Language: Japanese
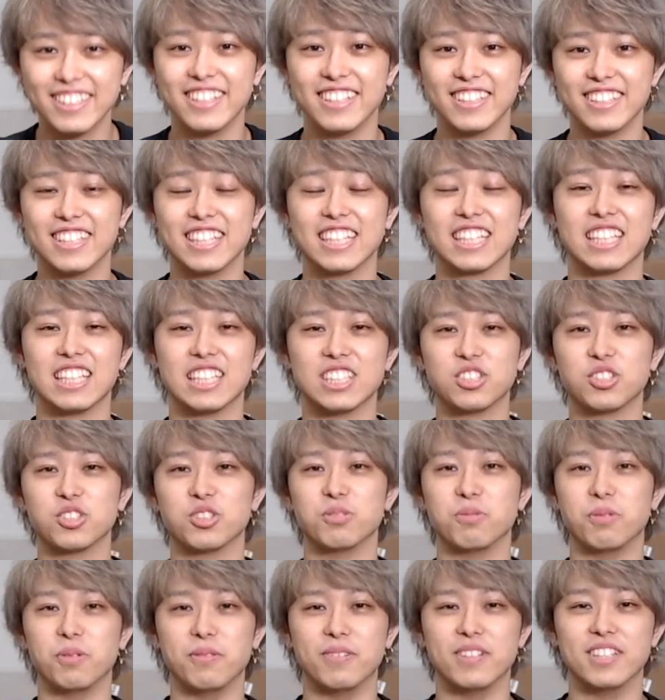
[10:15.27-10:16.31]
出そうと
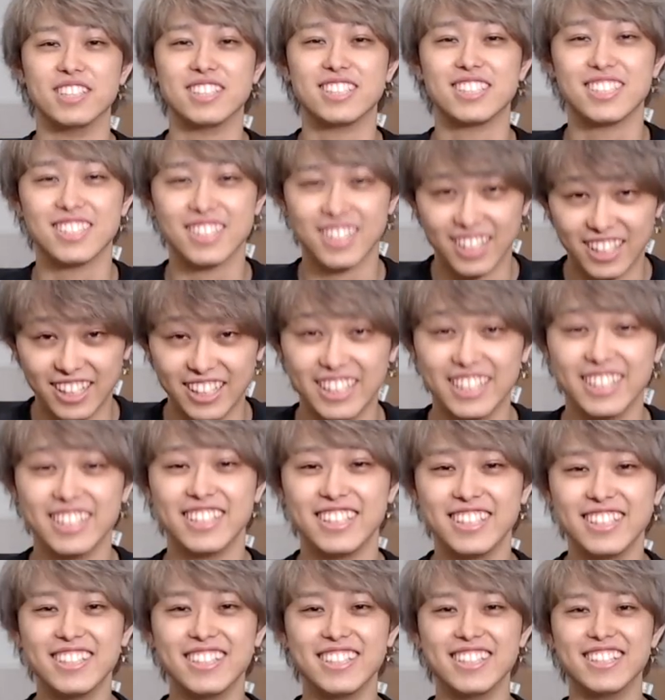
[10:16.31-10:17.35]
思います。は
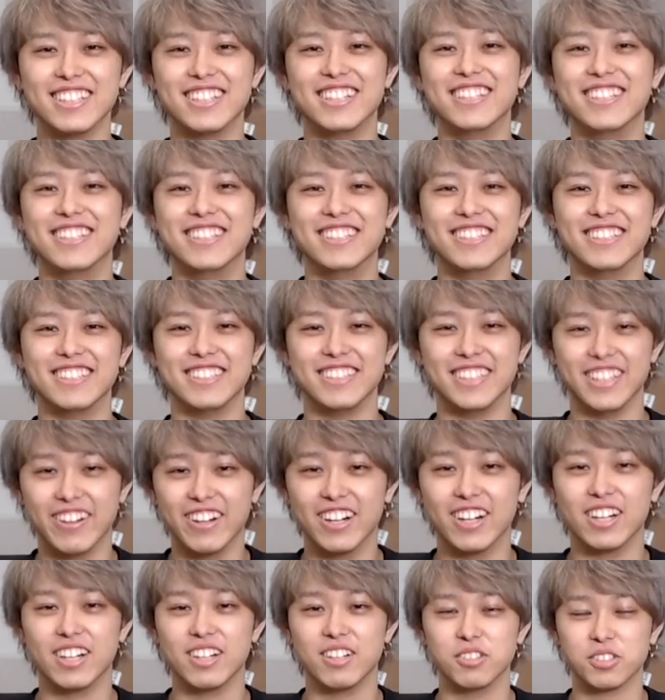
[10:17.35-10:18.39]
い。で
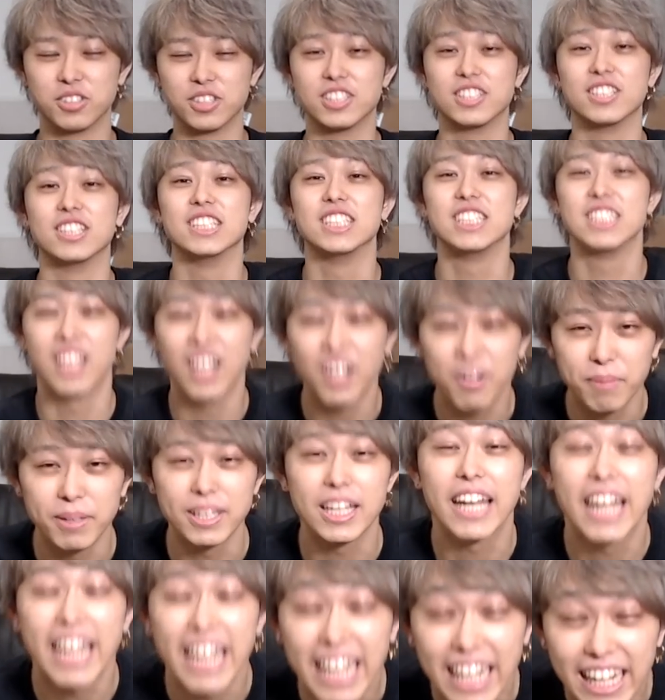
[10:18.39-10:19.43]
は、お疲れ様でした。ま
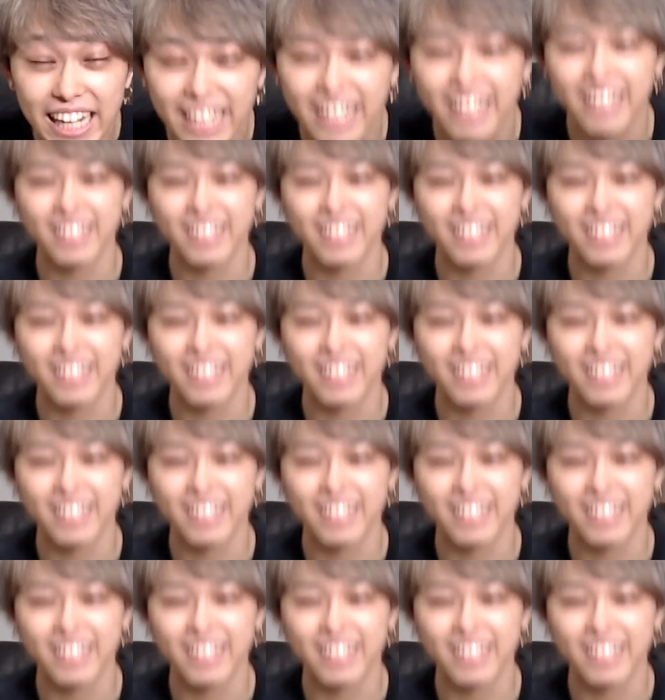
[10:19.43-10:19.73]
たね。